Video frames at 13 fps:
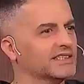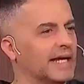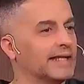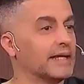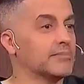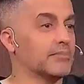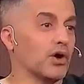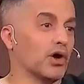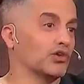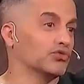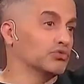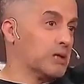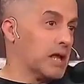Tampoco
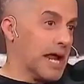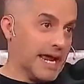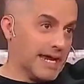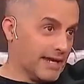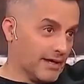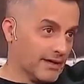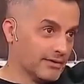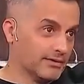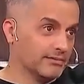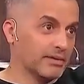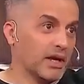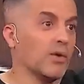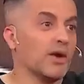es un nene. Bueno,
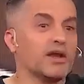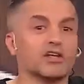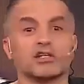pero, bueno, se